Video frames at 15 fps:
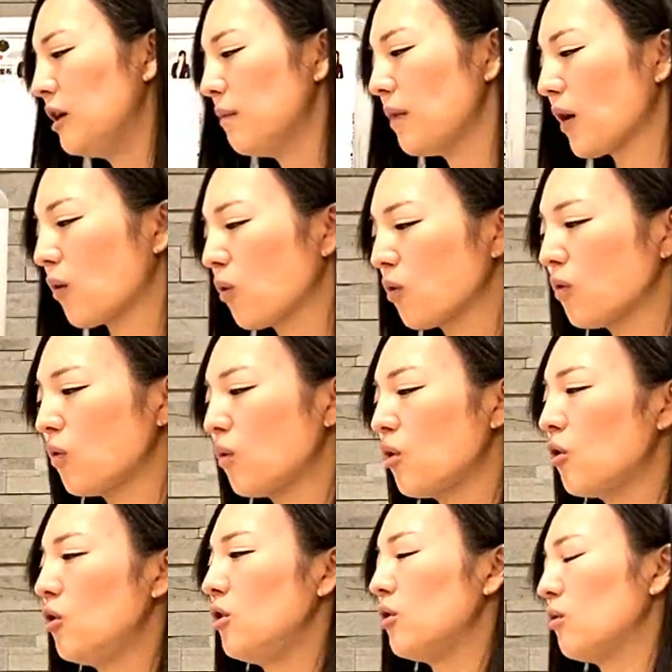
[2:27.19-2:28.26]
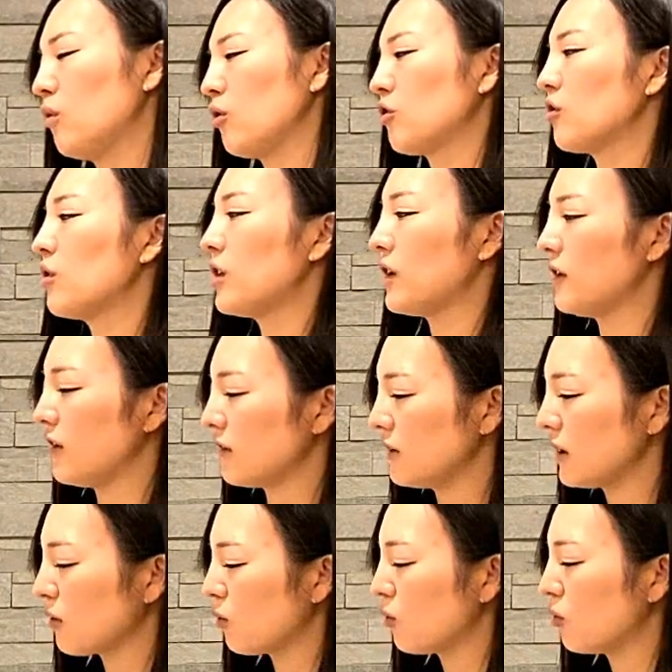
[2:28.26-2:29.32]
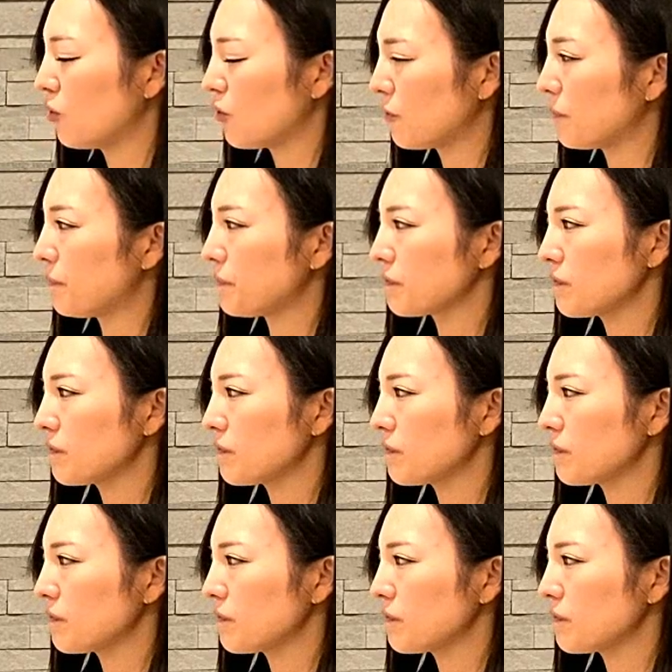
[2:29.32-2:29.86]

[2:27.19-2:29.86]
まあ、ここを恐れてですねこの